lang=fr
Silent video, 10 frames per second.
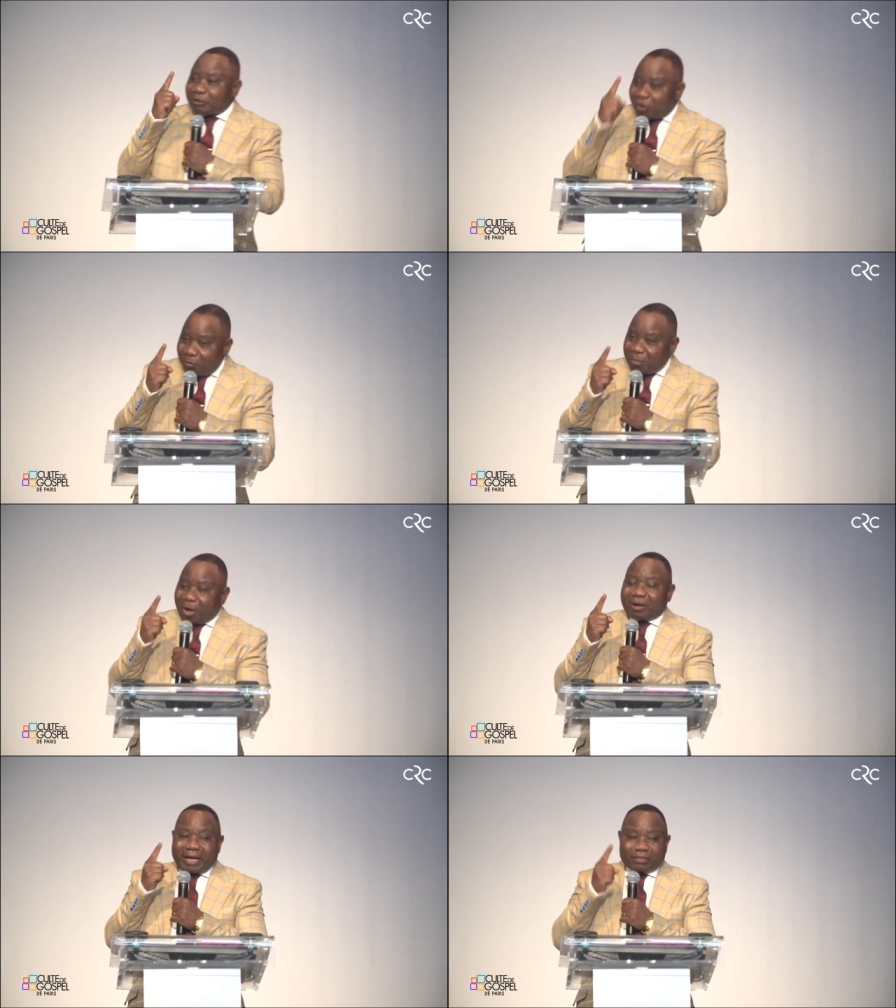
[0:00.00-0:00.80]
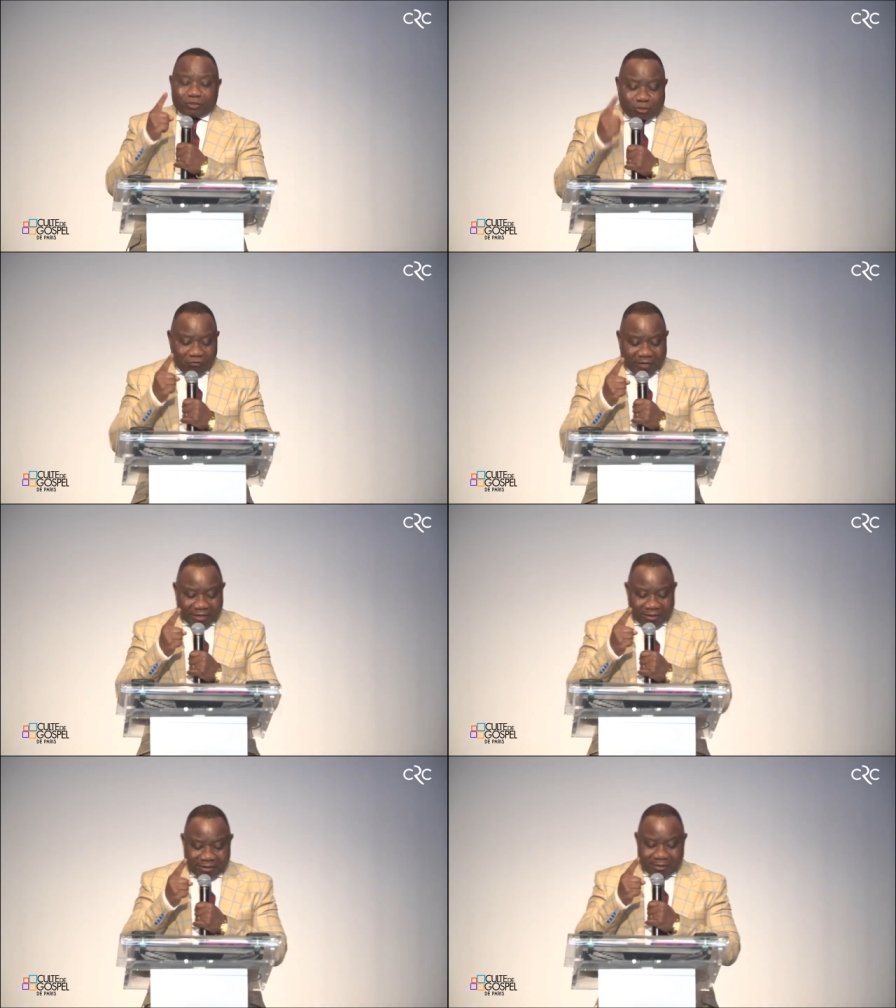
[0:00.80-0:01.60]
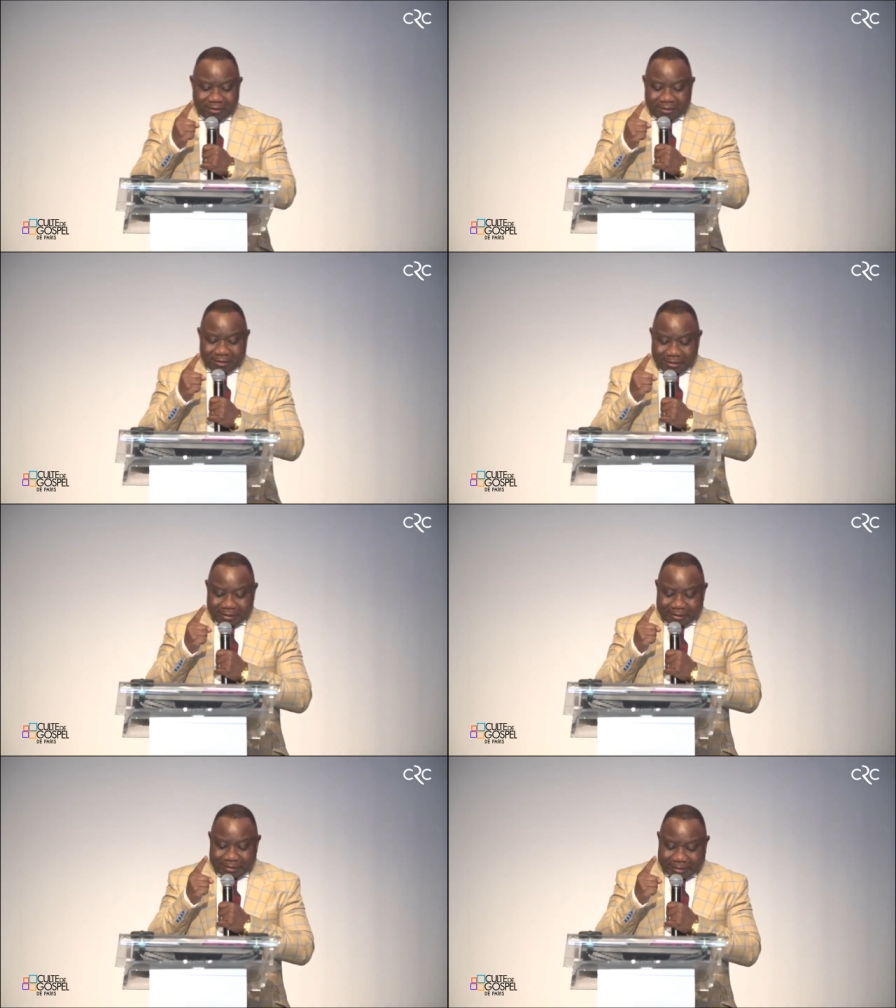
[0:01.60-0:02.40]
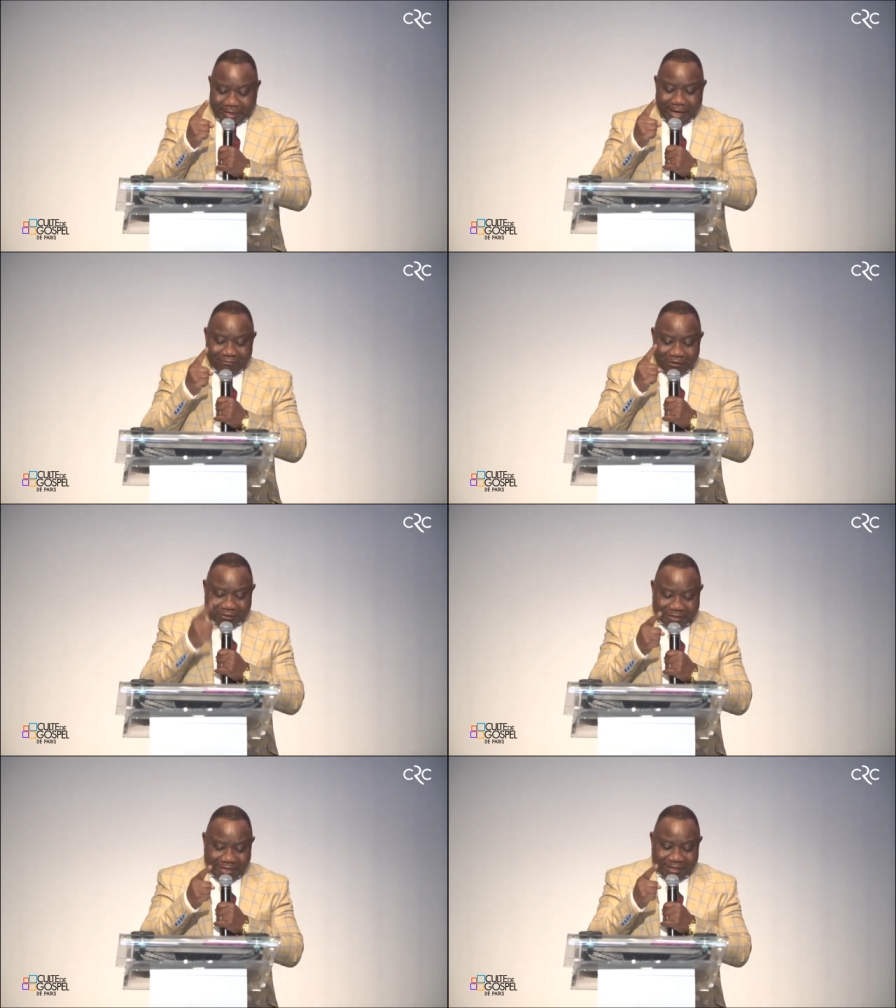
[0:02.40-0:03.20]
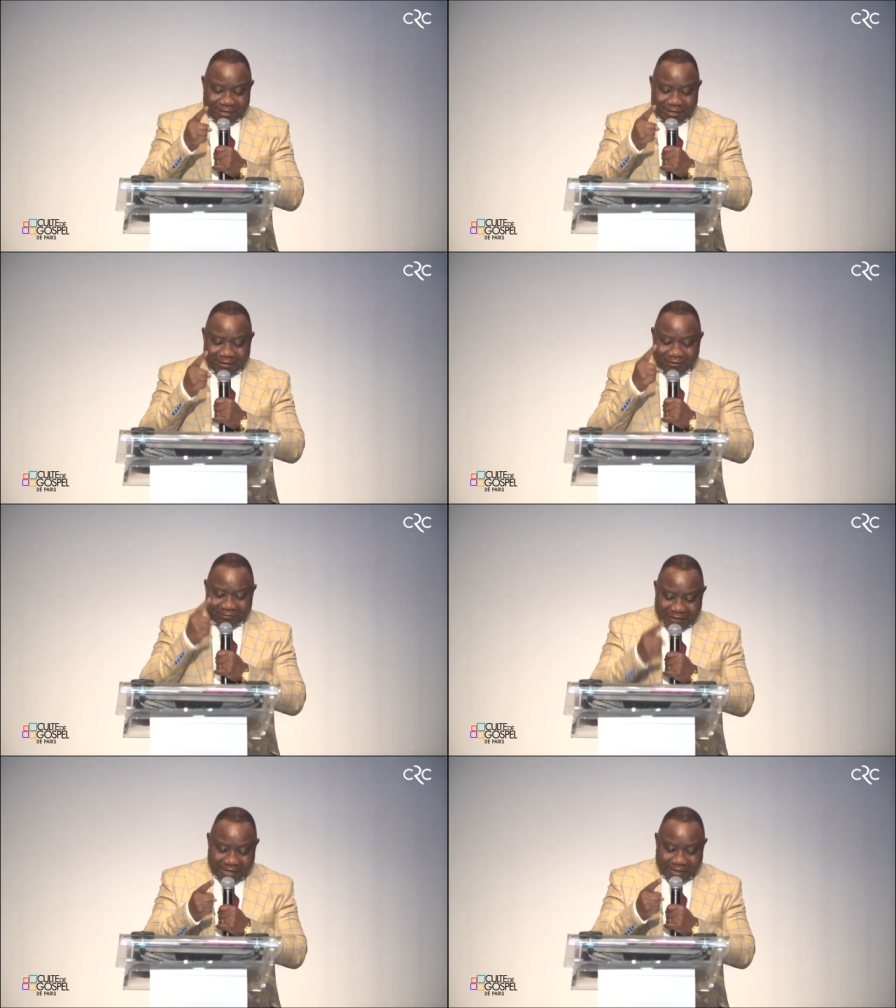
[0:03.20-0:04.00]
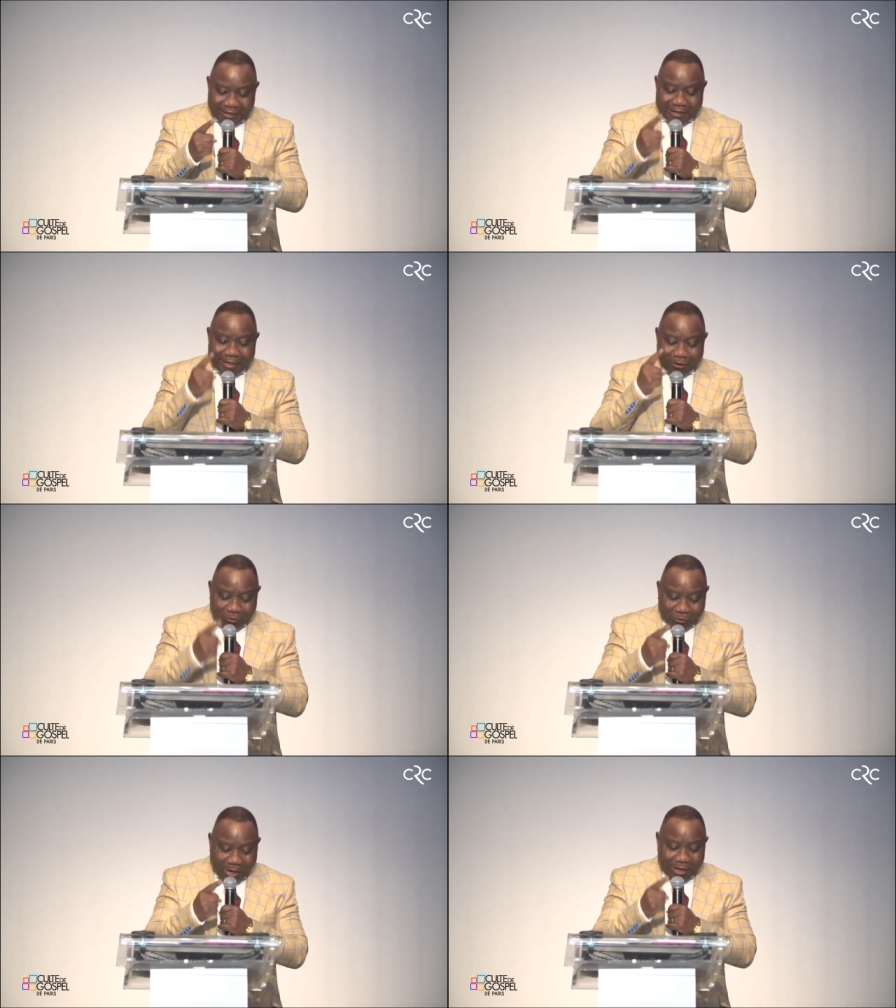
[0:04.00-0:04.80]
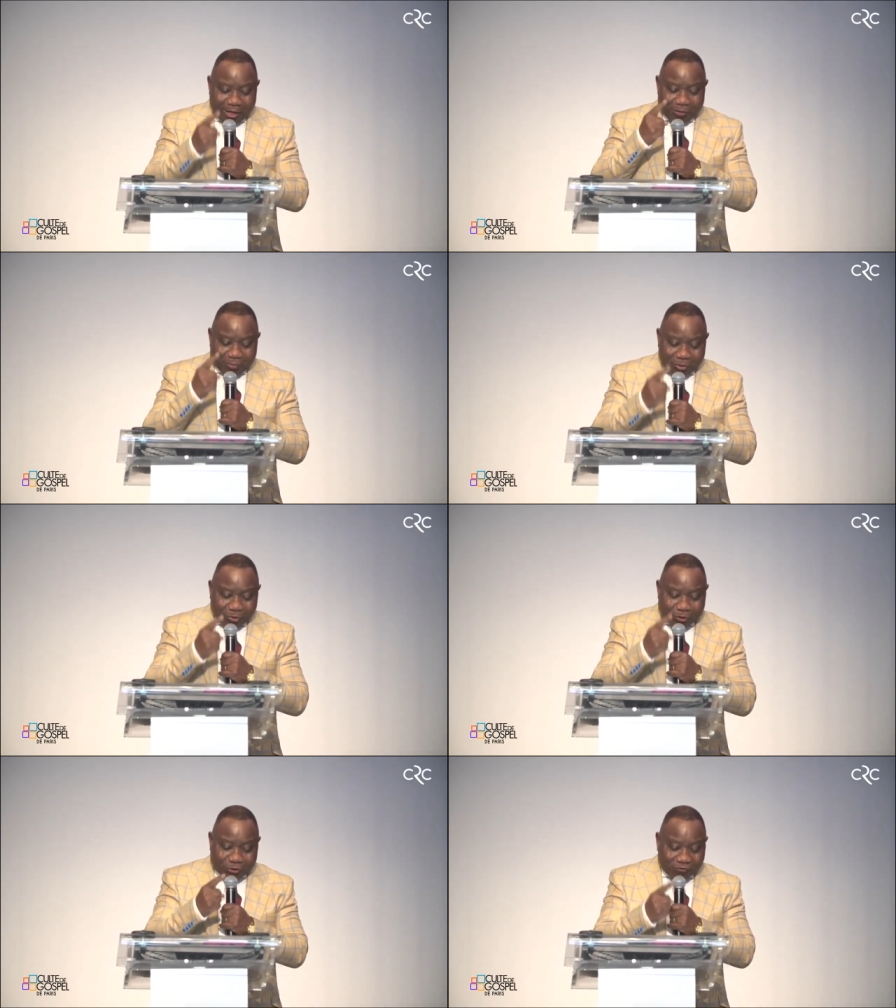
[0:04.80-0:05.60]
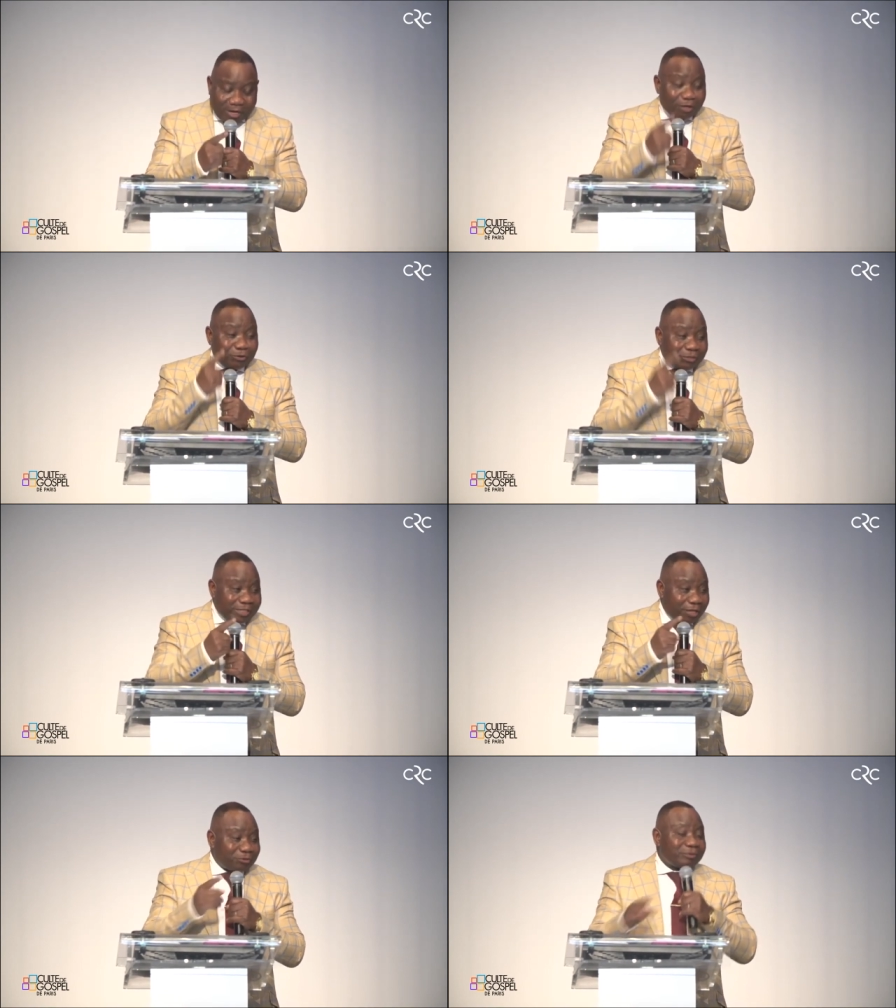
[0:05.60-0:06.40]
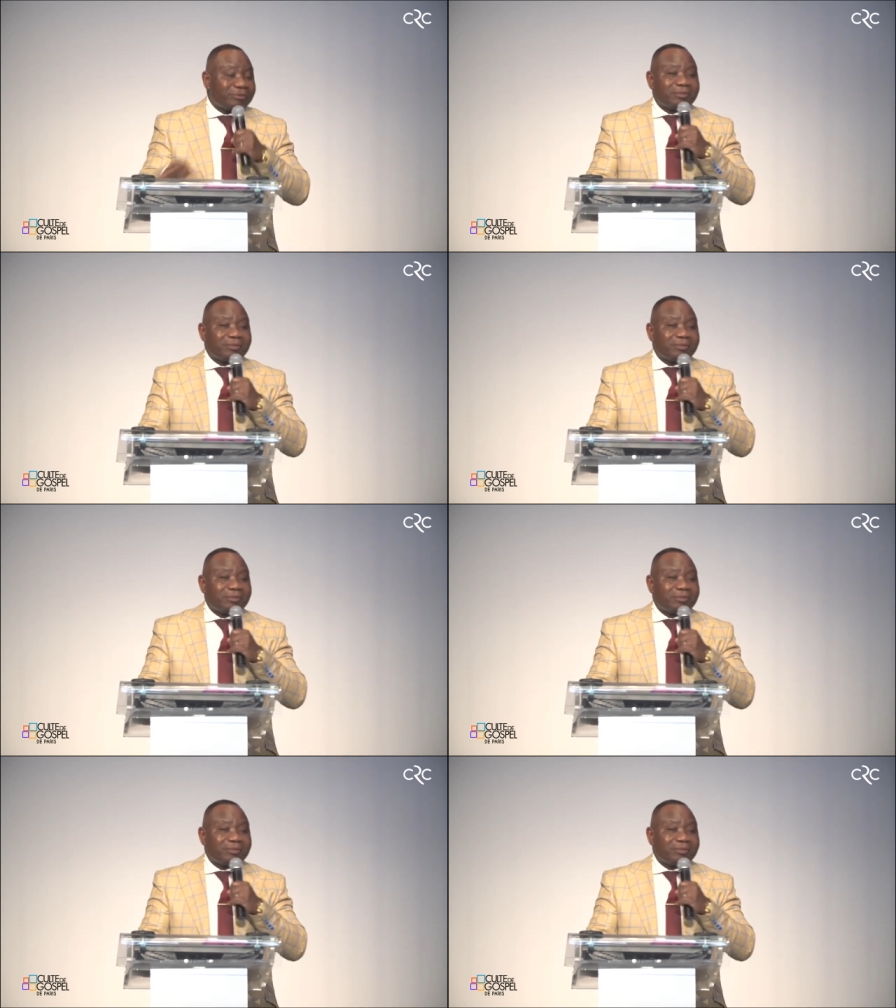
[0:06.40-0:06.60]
Comment être sauvé C'est avancer vers la croix pour recevoir le salut.